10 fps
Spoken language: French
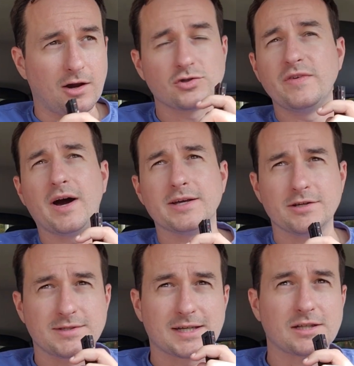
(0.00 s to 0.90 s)
Alors tu verras,
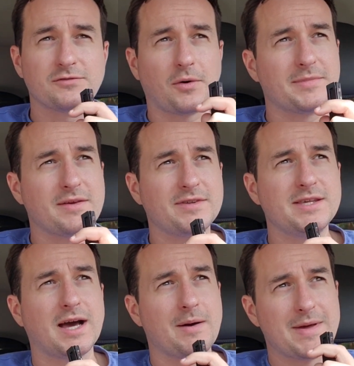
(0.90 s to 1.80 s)
il y a une certaine forme
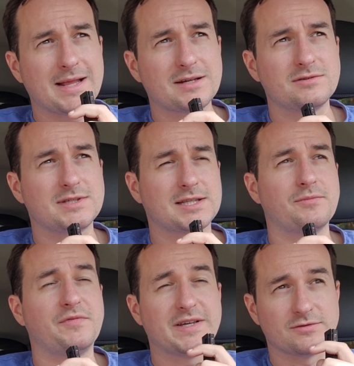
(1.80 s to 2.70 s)
d'avis à mettre, une
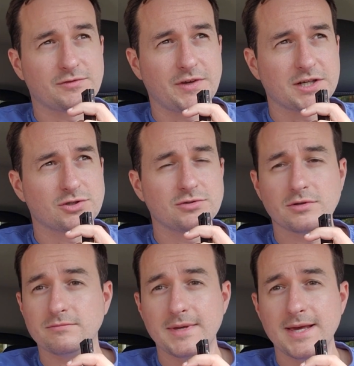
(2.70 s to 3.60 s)
certaine façon de faire les
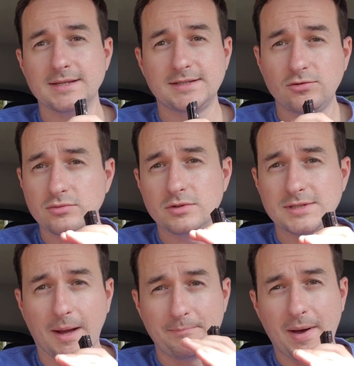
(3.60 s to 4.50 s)
choses, mais c'est tout.
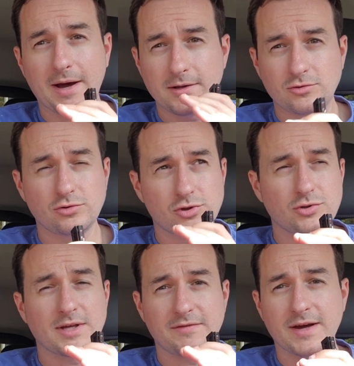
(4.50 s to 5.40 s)
n'as pas d'autre
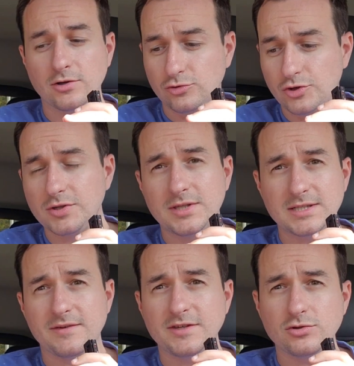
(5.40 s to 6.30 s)
chose à faire. Tu donnes
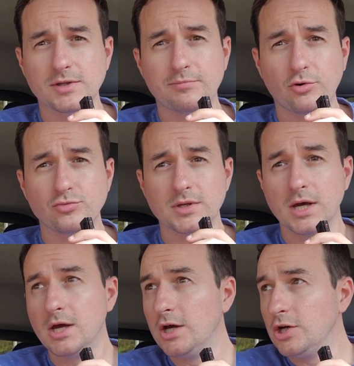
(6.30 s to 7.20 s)
tes avis sur des
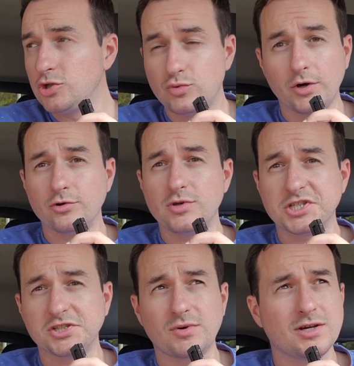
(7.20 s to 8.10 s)
produits, soit que tu as chez